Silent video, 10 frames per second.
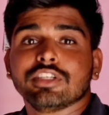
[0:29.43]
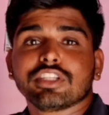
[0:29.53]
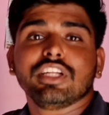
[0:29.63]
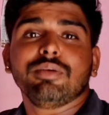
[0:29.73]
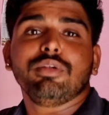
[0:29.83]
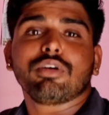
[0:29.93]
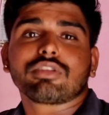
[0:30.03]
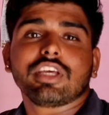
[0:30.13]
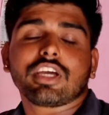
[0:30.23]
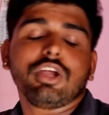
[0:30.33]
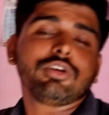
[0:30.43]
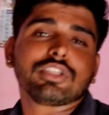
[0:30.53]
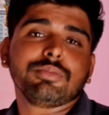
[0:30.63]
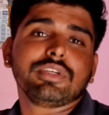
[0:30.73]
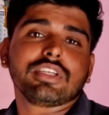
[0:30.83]
जितने भी लोग देख रहे हो
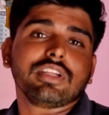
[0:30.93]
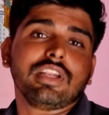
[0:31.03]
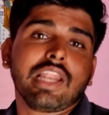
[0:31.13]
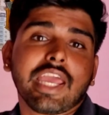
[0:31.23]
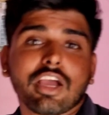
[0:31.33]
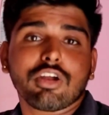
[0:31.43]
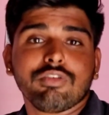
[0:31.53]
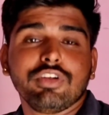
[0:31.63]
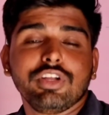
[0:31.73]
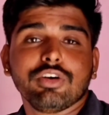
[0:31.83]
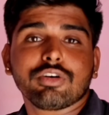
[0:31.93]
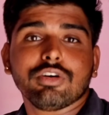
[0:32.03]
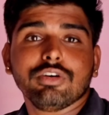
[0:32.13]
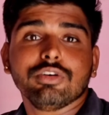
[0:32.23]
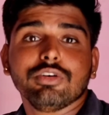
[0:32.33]
सभी लाइक करो वीडियो
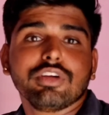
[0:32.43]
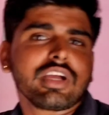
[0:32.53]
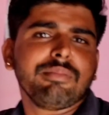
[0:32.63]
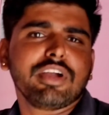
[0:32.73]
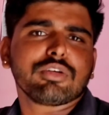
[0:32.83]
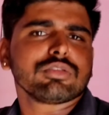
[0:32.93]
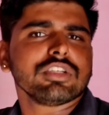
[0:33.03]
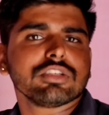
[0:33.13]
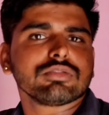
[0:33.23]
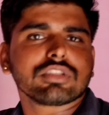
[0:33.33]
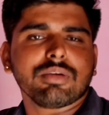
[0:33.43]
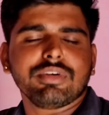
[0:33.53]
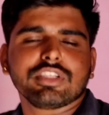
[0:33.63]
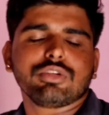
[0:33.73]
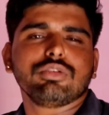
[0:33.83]
को कमेंट कुछ ना कुछ
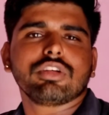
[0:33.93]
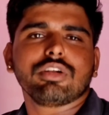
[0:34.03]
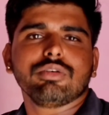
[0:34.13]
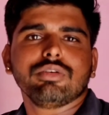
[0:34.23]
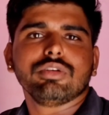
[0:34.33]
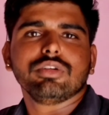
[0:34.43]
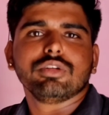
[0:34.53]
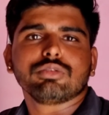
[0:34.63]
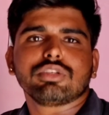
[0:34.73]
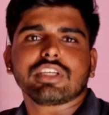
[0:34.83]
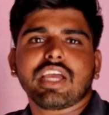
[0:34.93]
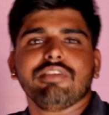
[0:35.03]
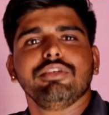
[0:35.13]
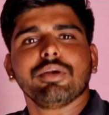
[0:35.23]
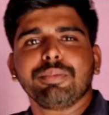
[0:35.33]
कमेंट जरूर करो उससे क्या
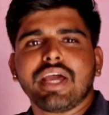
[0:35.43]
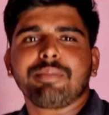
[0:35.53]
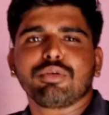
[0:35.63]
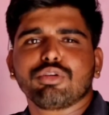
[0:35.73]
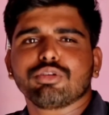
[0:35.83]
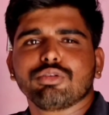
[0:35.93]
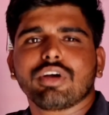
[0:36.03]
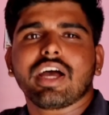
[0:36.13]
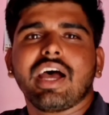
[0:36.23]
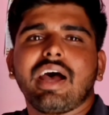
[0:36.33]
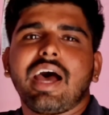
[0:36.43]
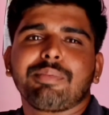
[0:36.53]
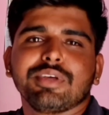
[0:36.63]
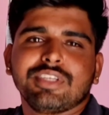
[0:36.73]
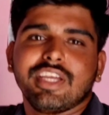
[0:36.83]
वीडियो अपने आप ग्रोथ होगा
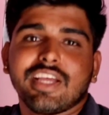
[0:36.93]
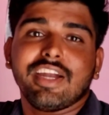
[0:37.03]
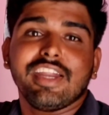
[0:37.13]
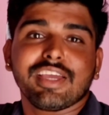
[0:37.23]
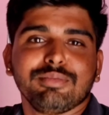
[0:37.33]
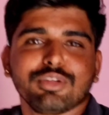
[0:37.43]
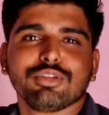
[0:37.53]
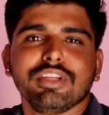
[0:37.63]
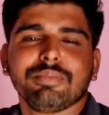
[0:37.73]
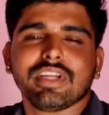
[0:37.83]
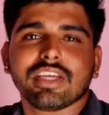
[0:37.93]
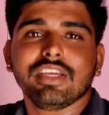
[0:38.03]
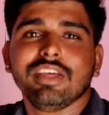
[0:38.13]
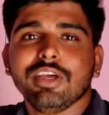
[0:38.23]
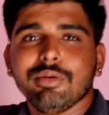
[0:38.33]
आपके शेयर करने की जरूरत नहीं पड़ेगी
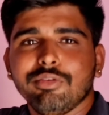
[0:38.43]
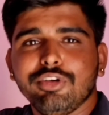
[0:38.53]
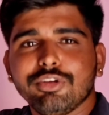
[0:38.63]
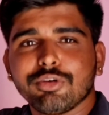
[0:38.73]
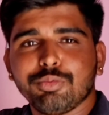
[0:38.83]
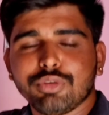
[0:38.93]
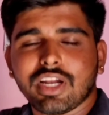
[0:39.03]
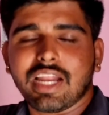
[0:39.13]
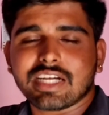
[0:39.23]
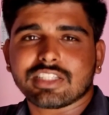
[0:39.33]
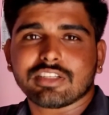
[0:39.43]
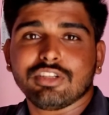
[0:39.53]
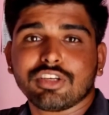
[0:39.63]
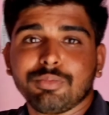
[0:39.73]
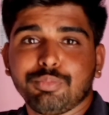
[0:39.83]
वीडियो पूरा लास्ट तक
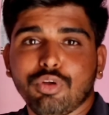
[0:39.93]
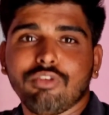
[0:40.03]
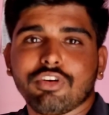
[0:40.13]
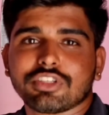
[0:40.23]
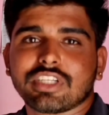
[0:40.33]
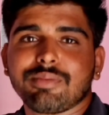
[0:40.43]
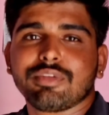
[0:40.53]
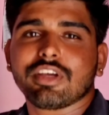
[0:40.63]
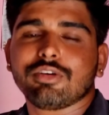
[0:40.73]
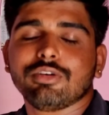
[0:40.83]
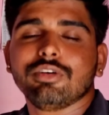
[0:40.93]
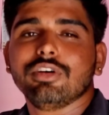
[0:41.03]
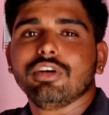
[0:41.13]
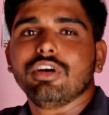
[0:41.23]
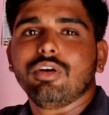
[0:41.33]
देखो फुल वॉच टाइम देखो
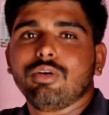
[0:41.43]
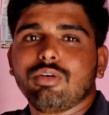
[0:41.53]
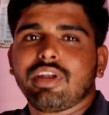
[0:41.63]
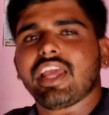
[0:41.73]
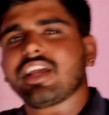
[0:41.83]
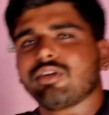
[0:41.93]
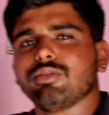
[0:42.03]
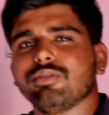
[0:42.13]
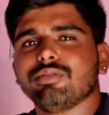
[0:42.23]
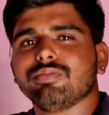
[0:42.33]
और लाइक करो